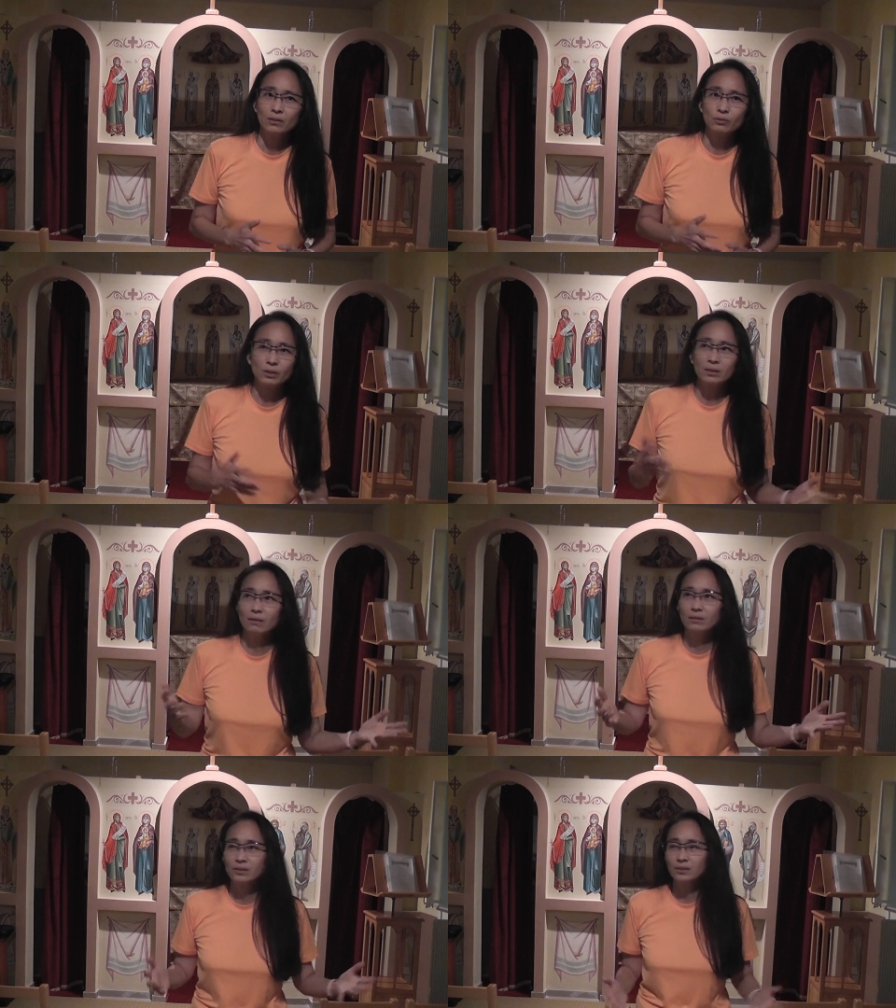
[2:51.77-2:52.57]
学校
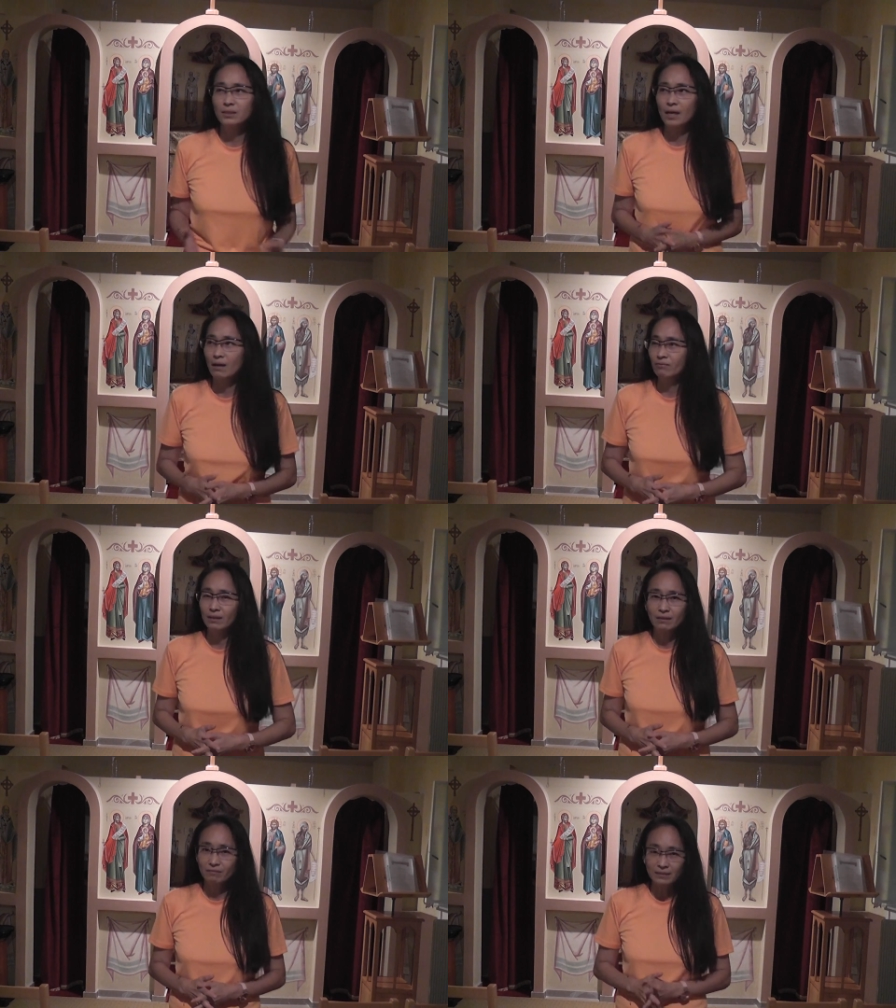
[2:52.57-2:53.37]
的事情啊，
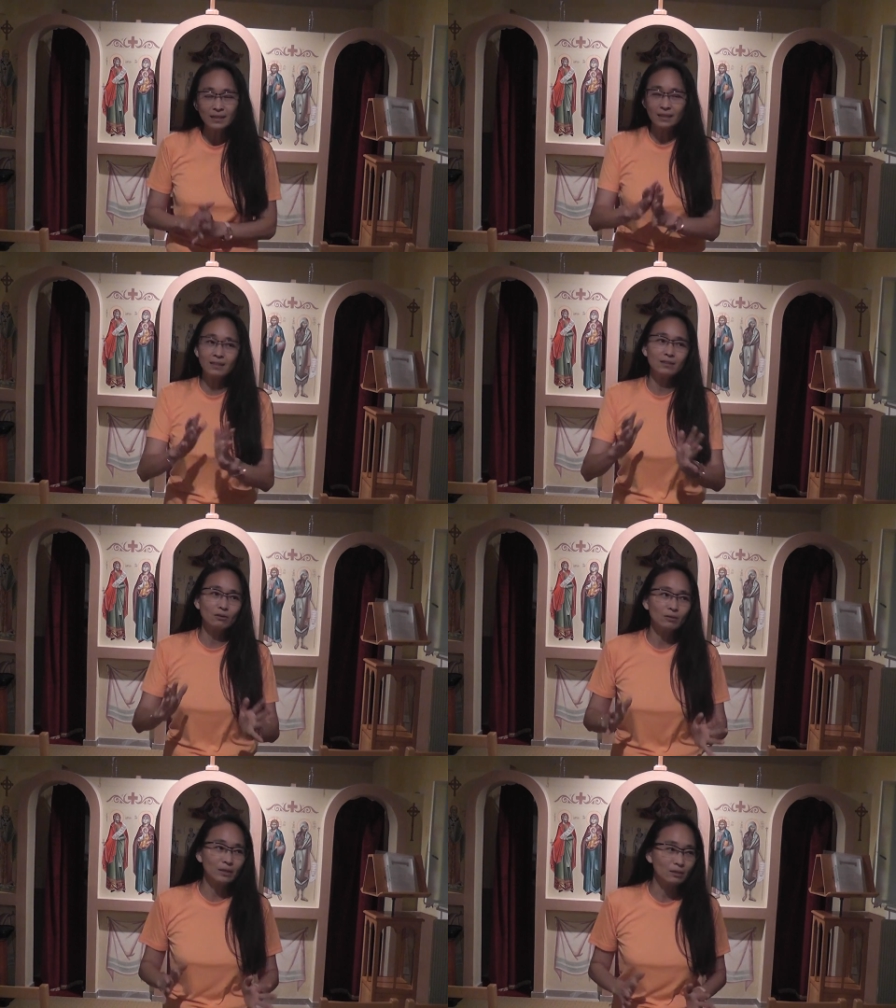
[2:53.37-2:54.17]
反反正一定
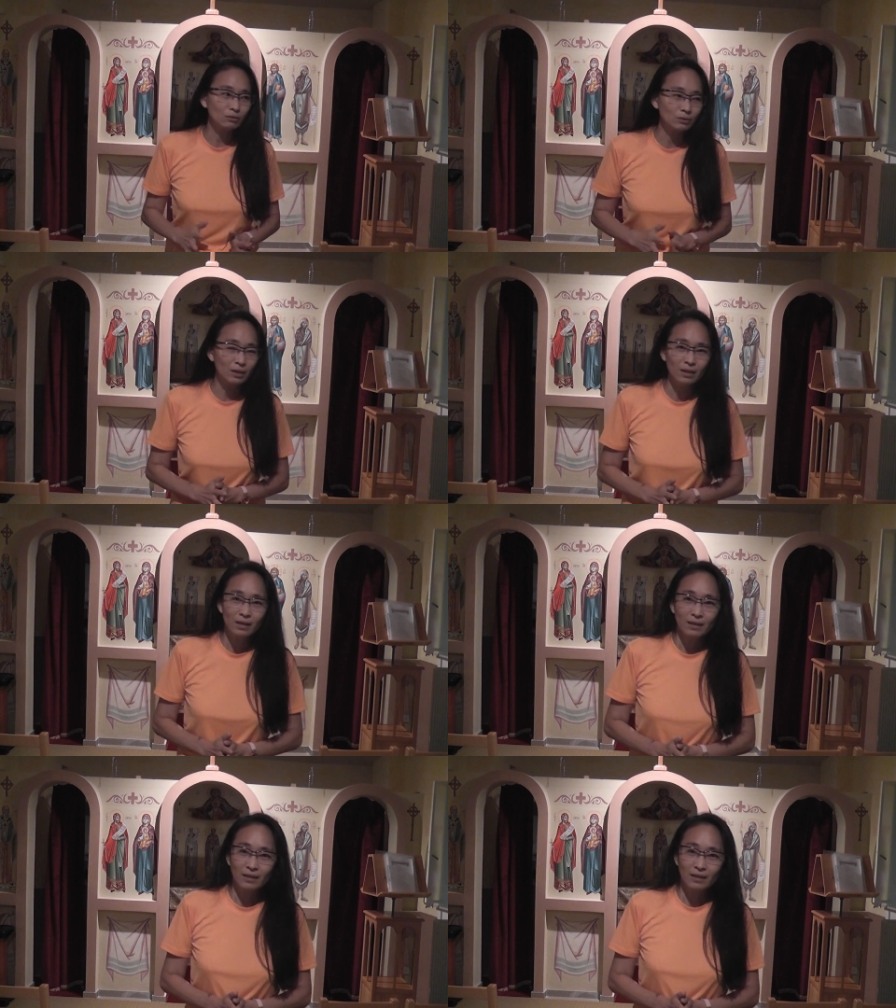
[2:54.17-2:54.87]
有理由的。”